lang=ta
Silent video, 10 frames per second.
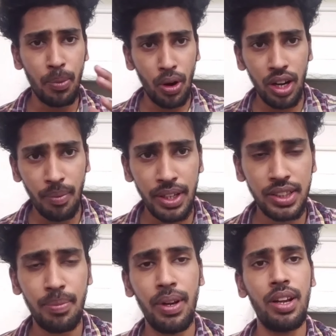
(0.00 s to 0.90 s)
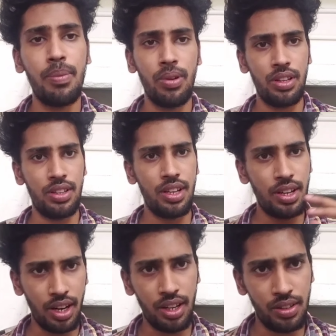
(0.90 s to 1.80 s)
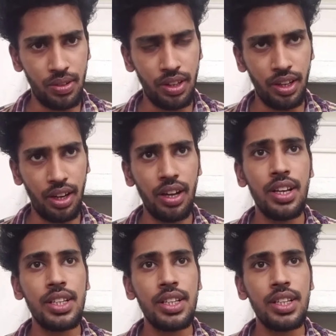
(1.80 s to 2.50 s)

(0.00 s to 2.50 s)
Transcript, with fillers: ப்ராடக்ட் பேஸ் கம்பெனியில் போகிறது தான் நல்லது ஓகேங்களா